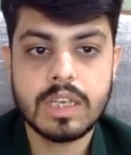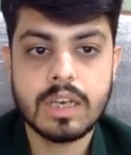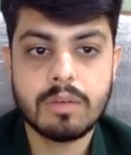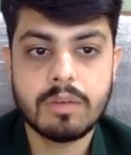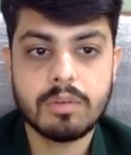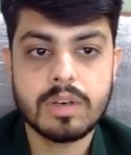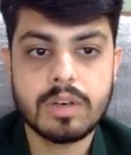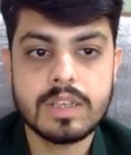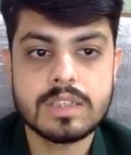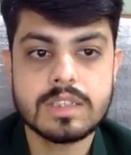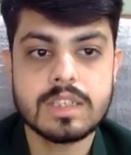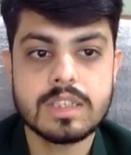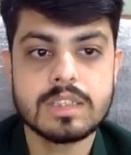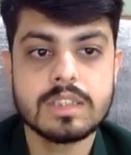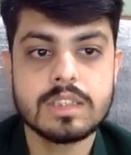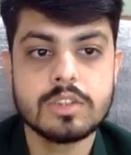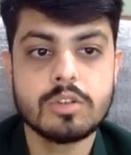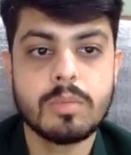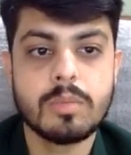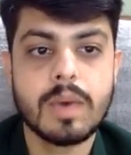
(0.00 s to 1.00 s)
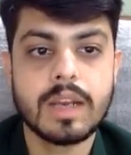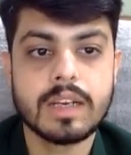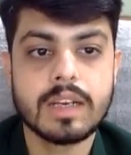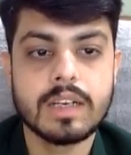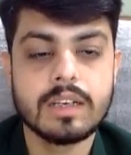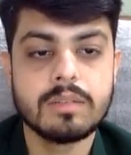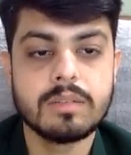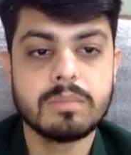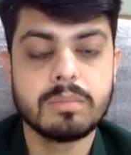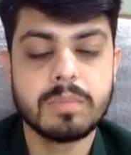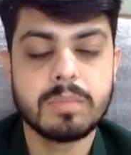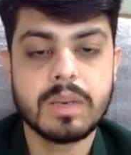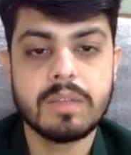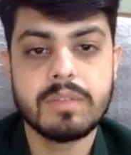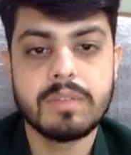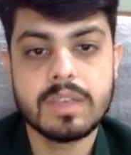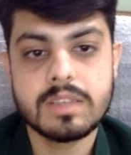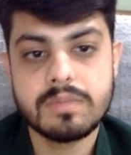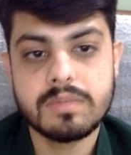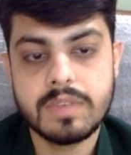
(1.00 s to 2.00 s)
का वो रेस्टेंस है जो मार्केट
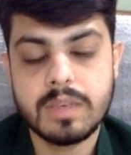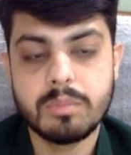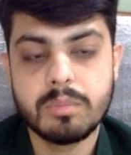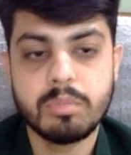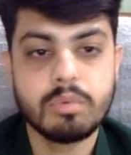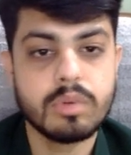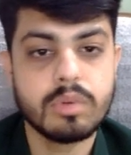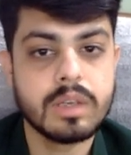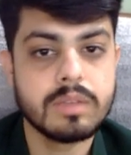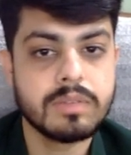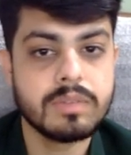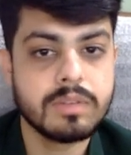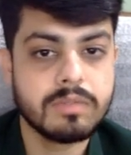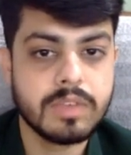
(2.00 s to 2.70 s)
प्रीवियस वीक पूरे